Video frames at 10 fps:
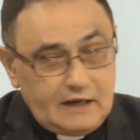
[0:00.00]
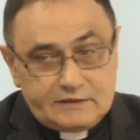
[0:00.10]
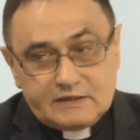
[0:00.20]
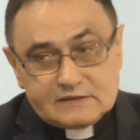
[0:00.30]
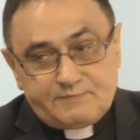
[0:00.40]

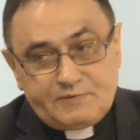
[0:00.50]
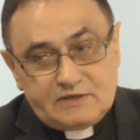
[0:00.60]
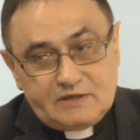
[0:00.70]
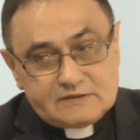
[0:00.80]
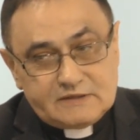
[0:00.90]
nie z
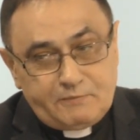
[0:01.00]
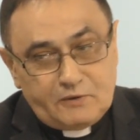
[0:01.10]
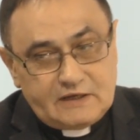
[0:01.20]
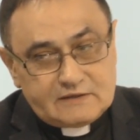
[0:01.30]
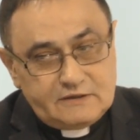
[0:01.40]
pieniędzy
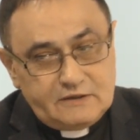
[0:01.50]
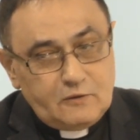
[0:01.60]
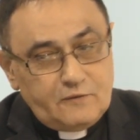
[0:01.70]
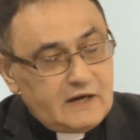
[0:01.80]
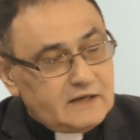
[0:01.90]

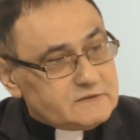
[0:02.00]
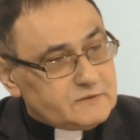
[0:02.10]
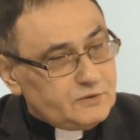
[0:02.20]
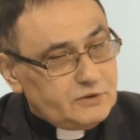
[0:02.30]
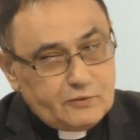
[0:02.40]
podatników, ani
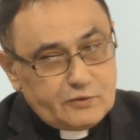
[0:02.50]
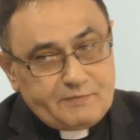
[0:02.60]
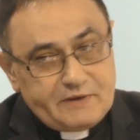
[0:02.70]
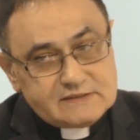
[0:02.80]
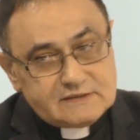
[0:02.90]
z Unii
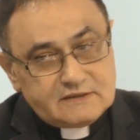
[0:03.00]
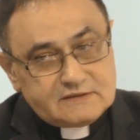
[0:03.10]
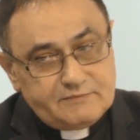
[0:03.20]
Europejskiej,